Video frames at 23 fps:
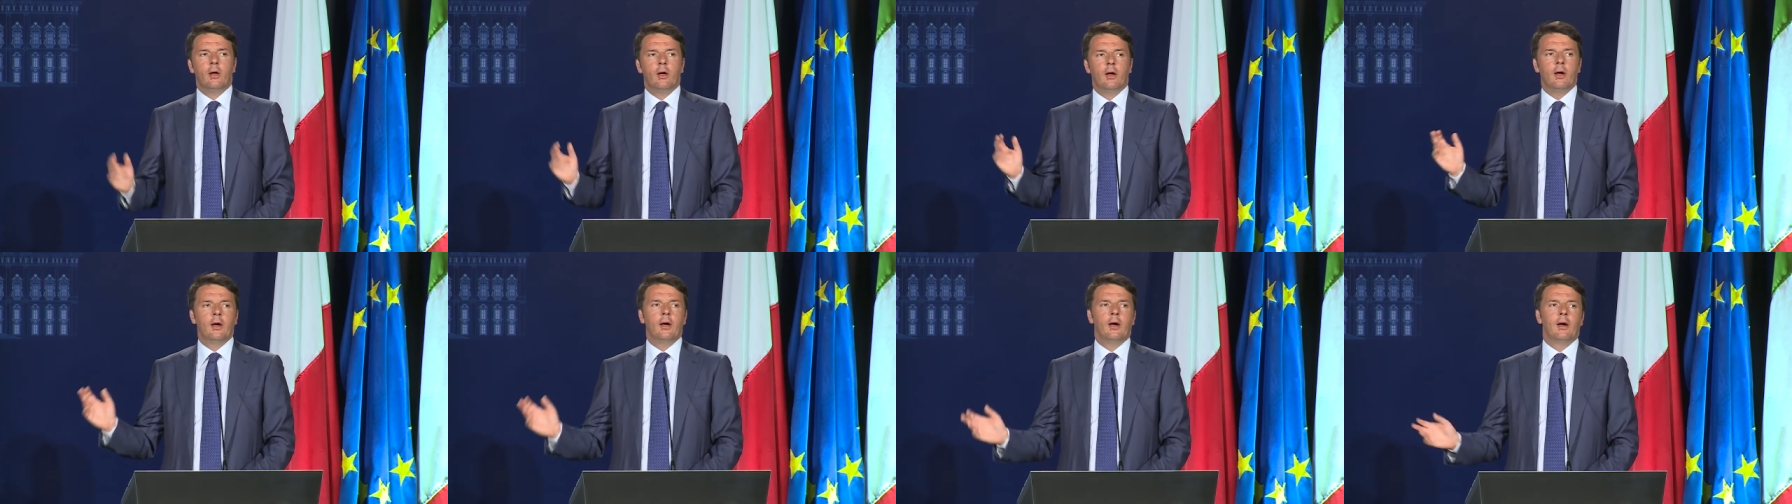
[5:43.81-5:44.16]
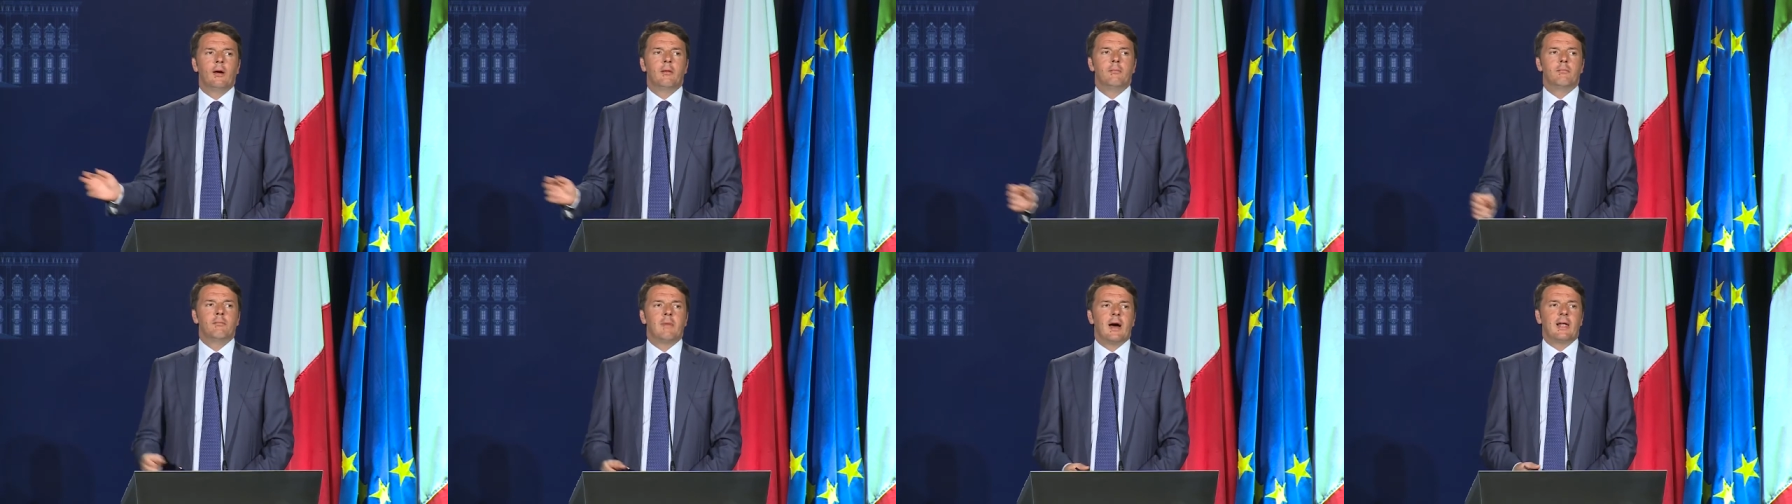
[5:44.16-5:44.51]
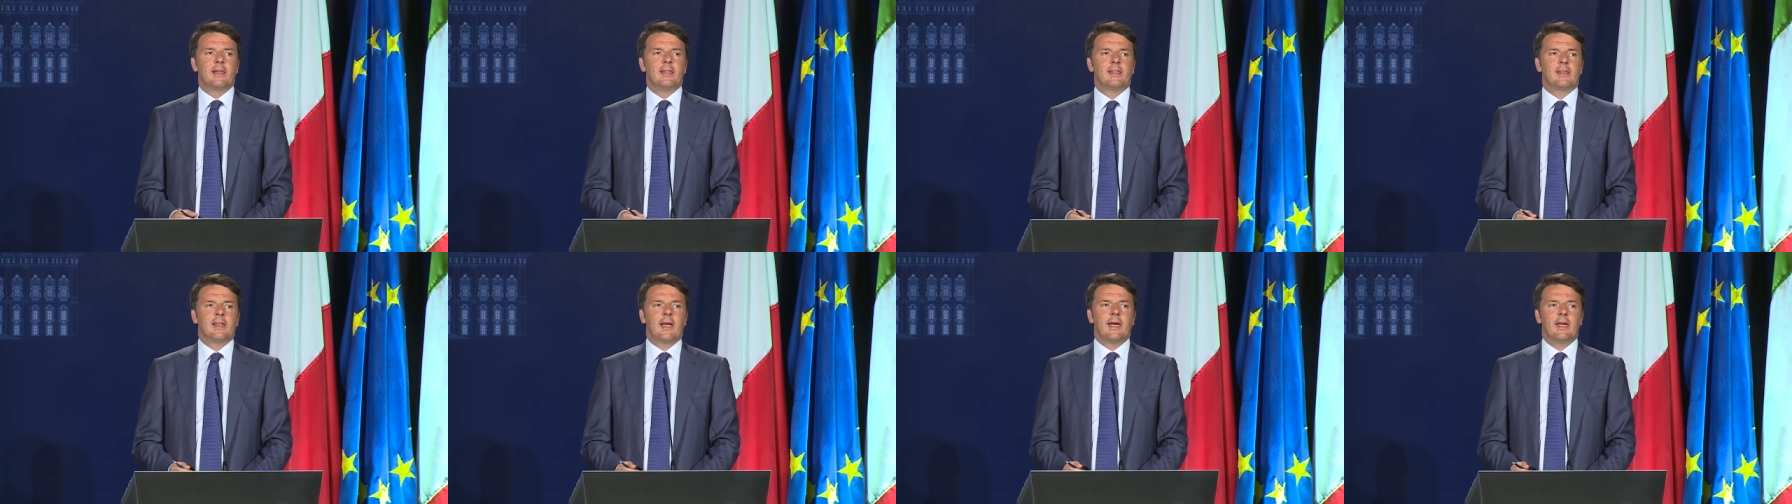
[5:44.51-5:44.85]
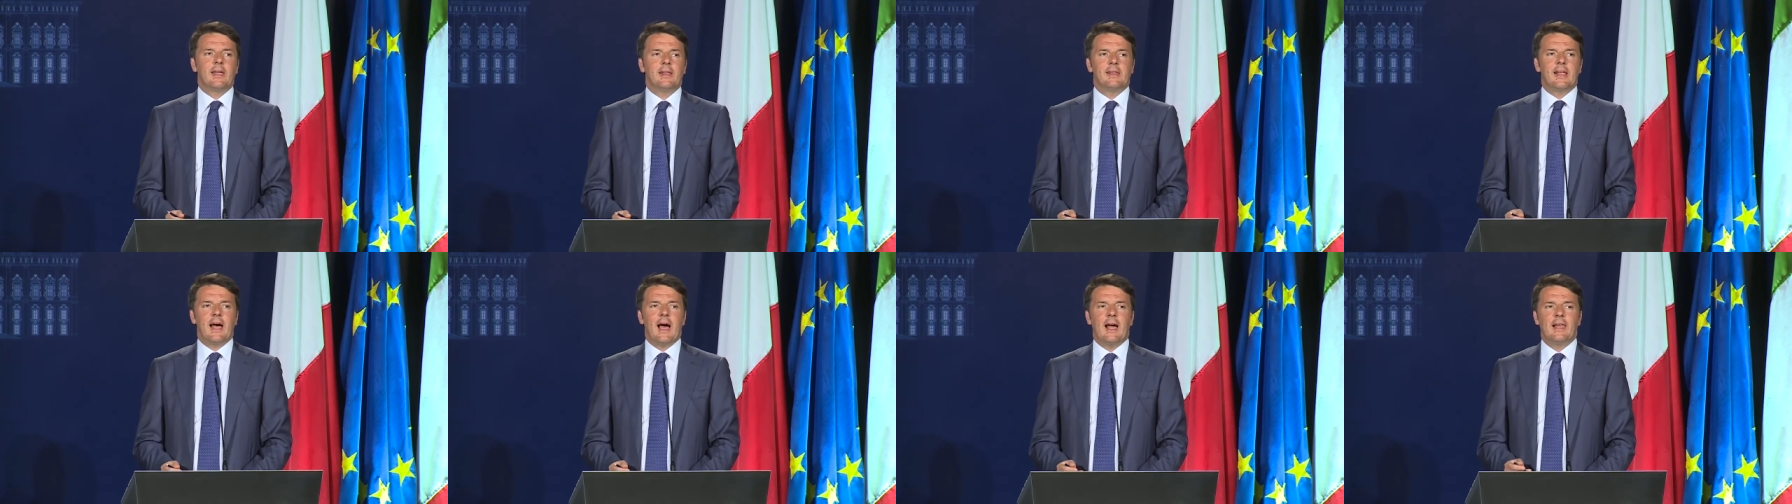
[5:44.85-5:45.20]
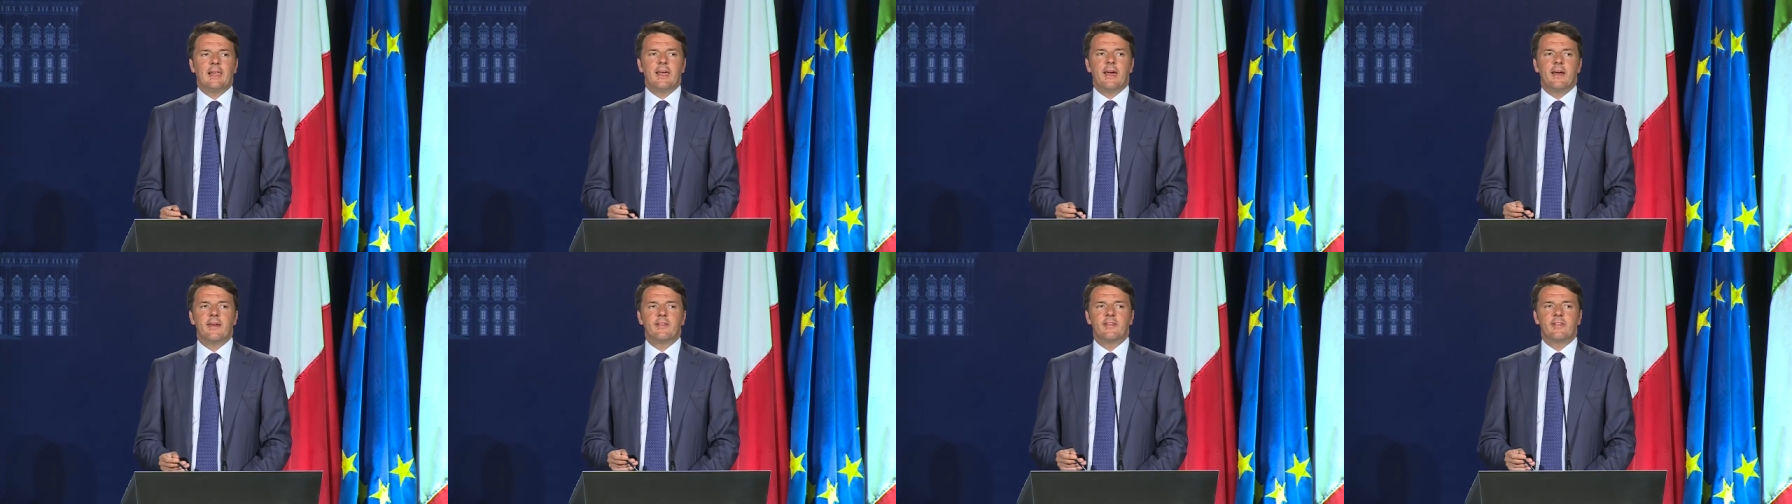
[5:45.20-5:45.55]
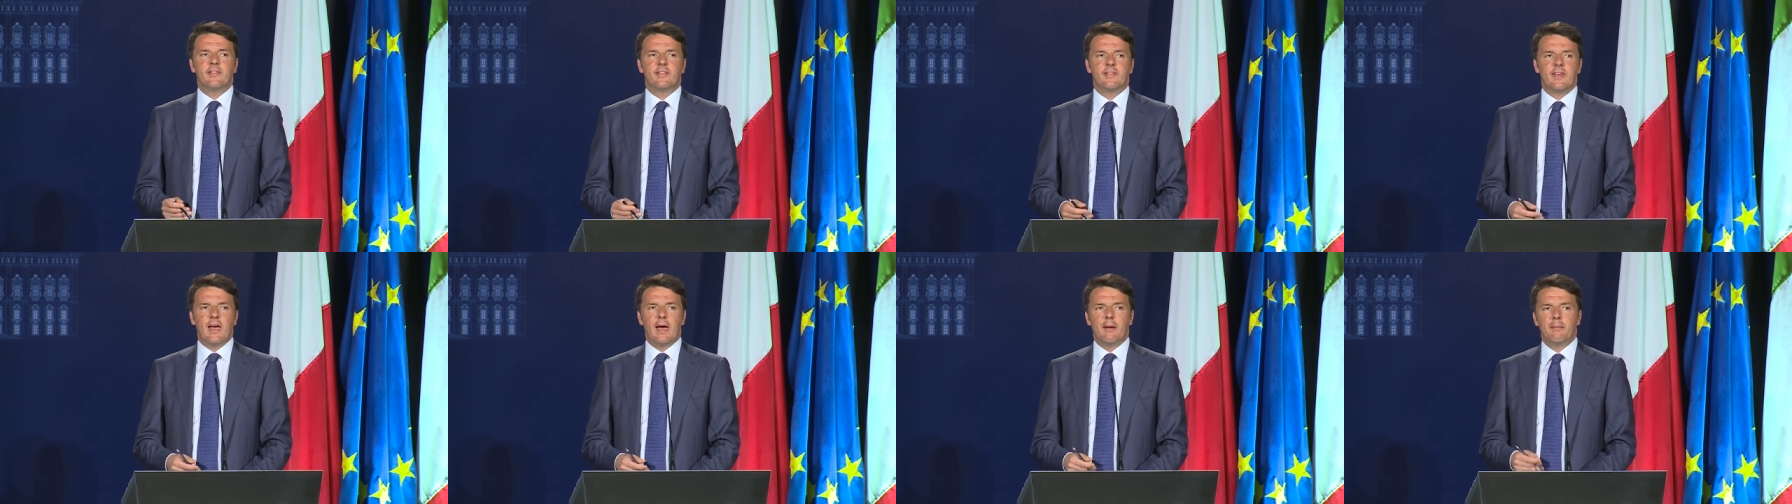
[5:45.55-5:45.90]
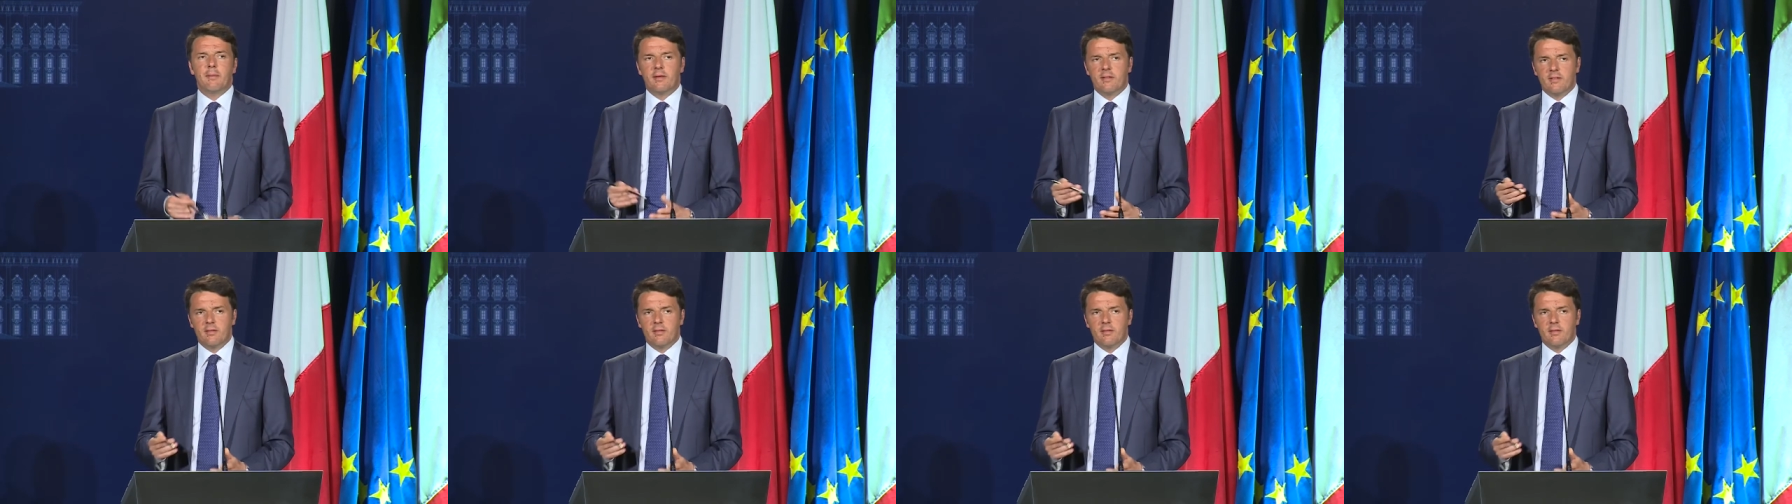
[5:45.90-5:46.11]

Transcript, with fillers: eh, Malta e Italia insieme,